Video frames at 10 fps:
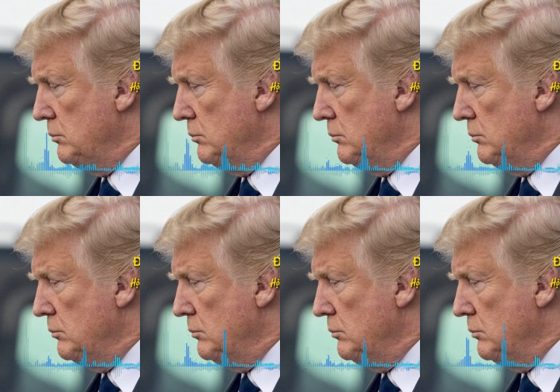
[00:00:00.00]
tập thể
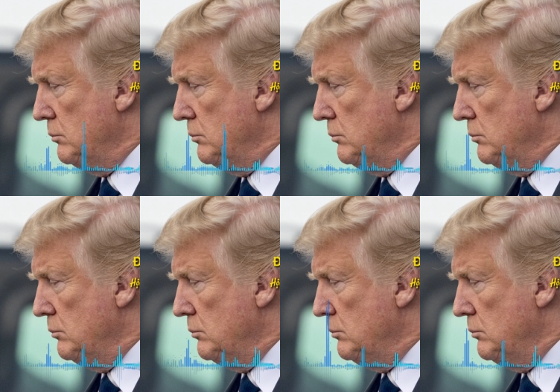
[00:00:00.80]
cộng đồng người Việt ở
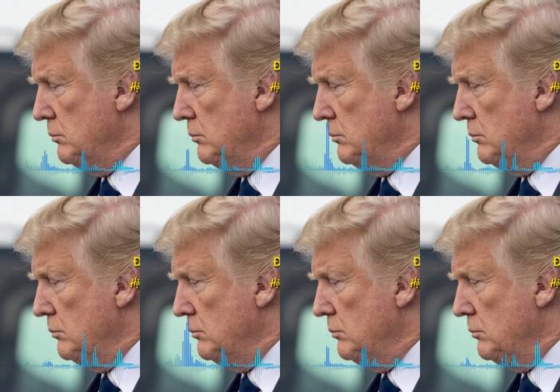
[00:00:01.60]
hải ngoại này
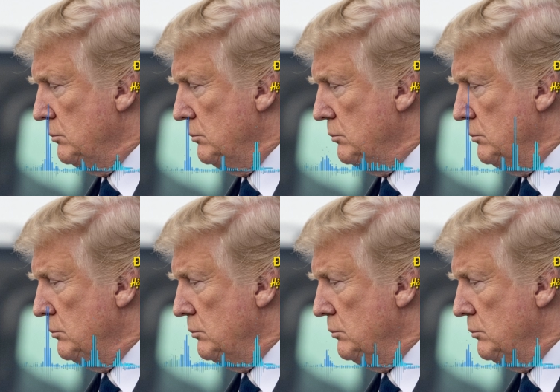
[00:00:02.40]
uh, và
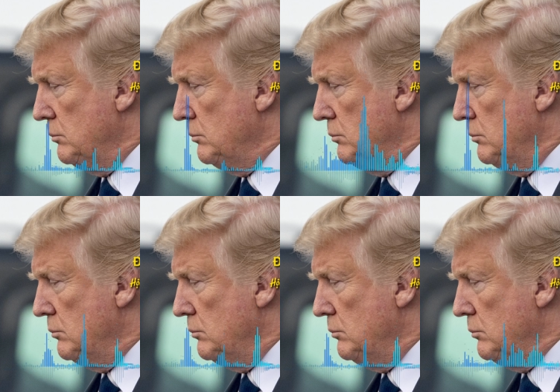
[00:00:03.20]
những cái
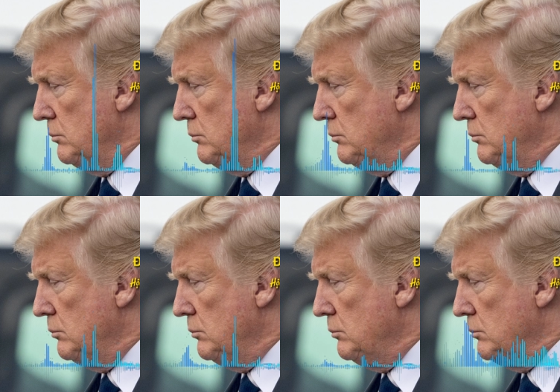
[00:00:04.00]
việc làm của ông
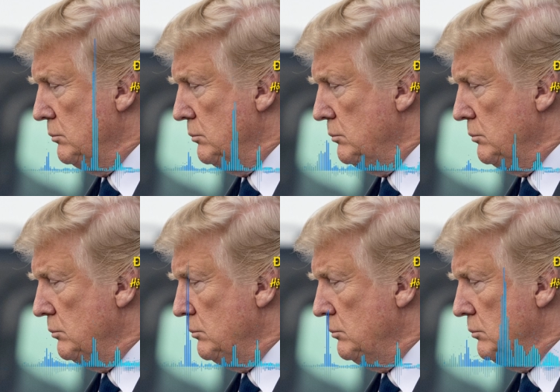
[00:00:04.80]
ta mà chúng
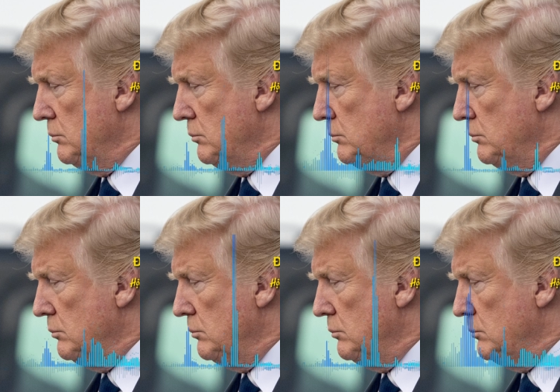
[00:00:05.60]
ta là những
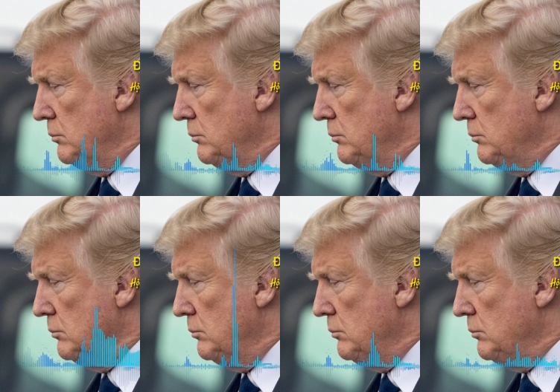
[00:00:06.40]
người Việt ở hải
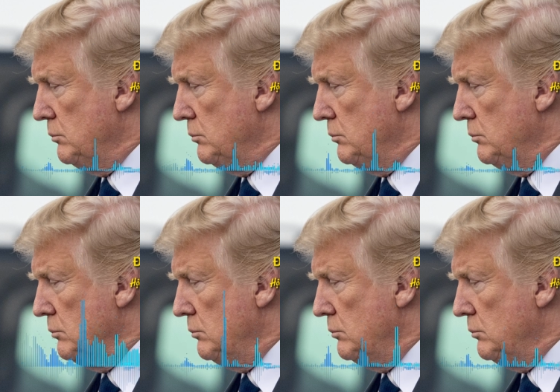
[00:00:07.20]
ngoại cần
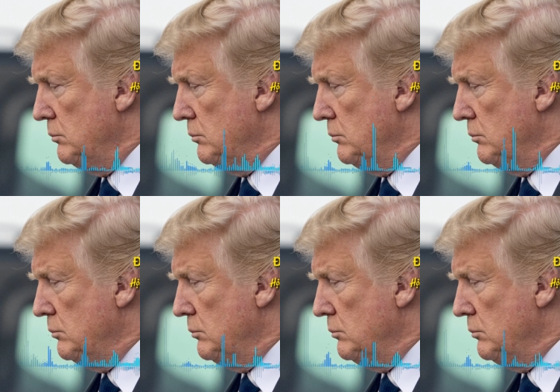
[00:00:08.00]
phải nhớ
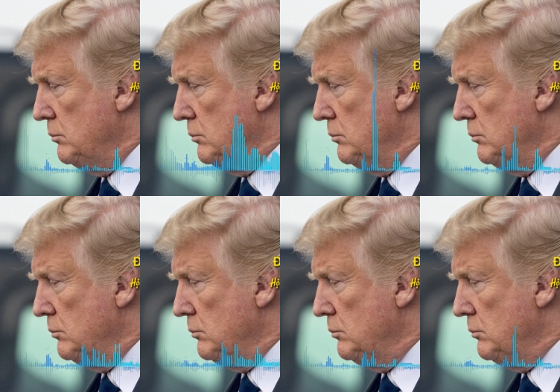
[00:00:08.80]
ơn uh,
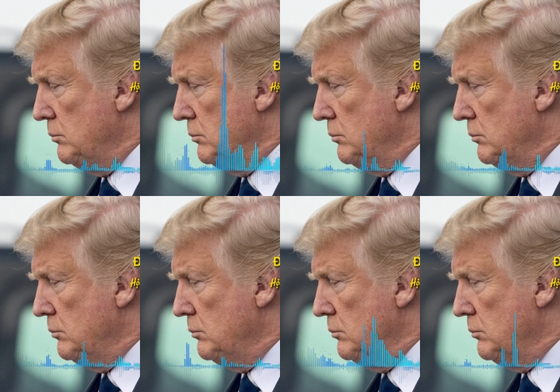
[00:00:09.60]
thượng nghị sĩ McCain
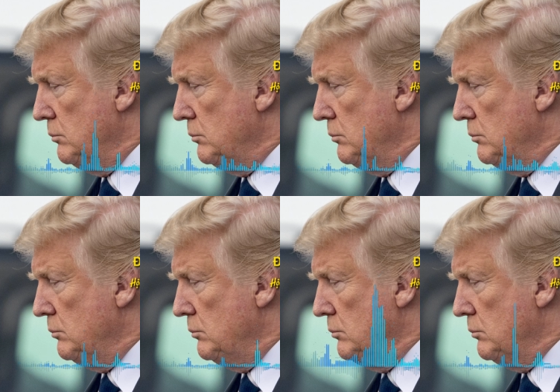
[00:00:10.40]
thì mình cũng muốn
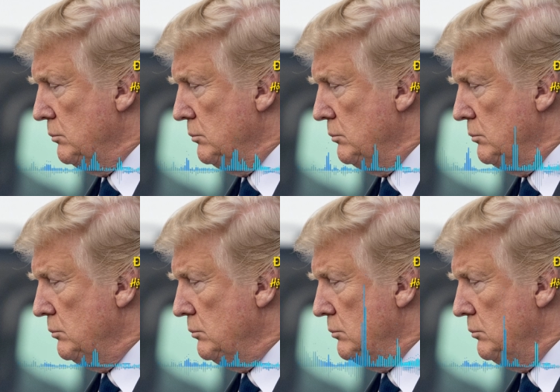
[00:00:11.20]
bổ túc một cái
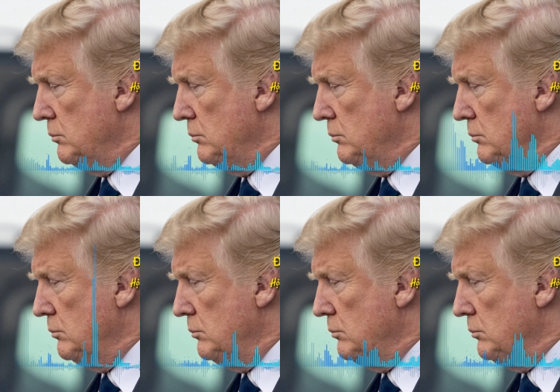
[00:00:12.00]
vấn đề uh,